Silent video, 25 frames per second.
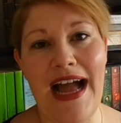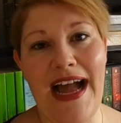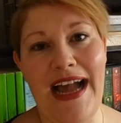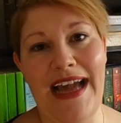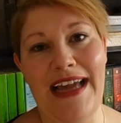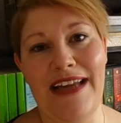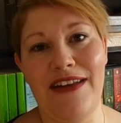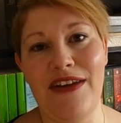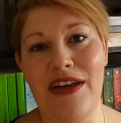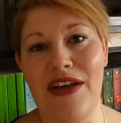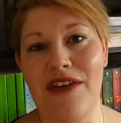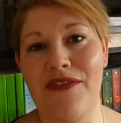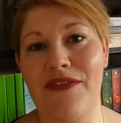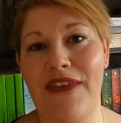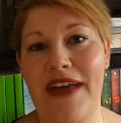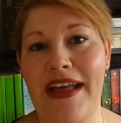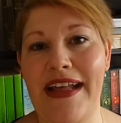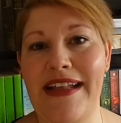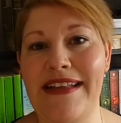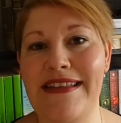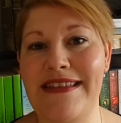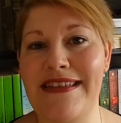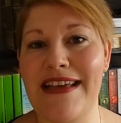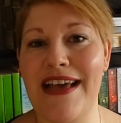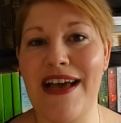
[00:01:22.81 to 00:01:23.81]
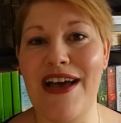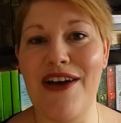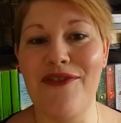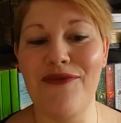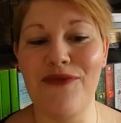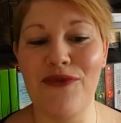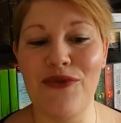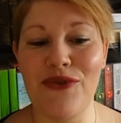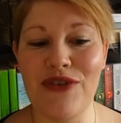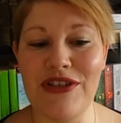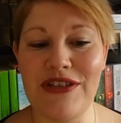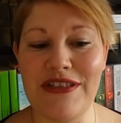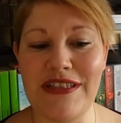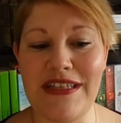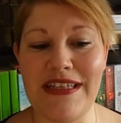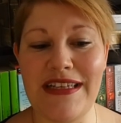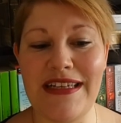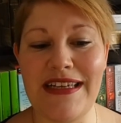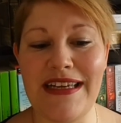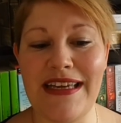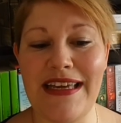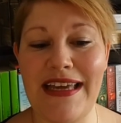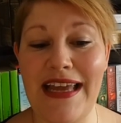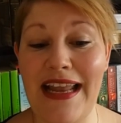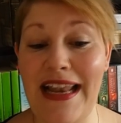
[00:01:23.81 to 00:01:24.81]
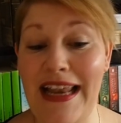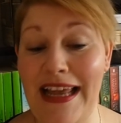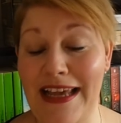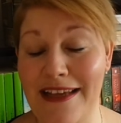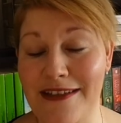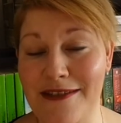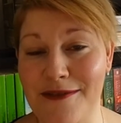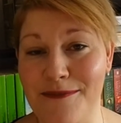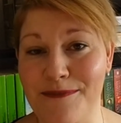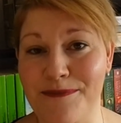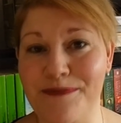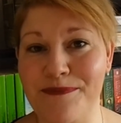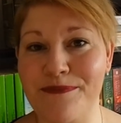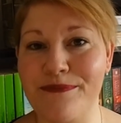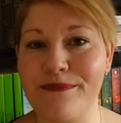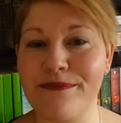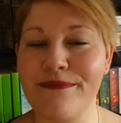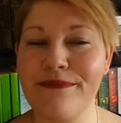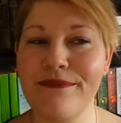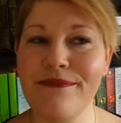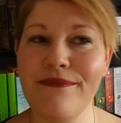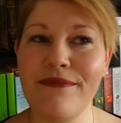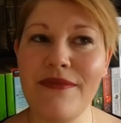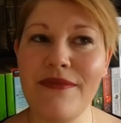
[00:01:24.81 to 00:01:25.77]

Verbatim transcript: ein Wälzer wurde gelesen.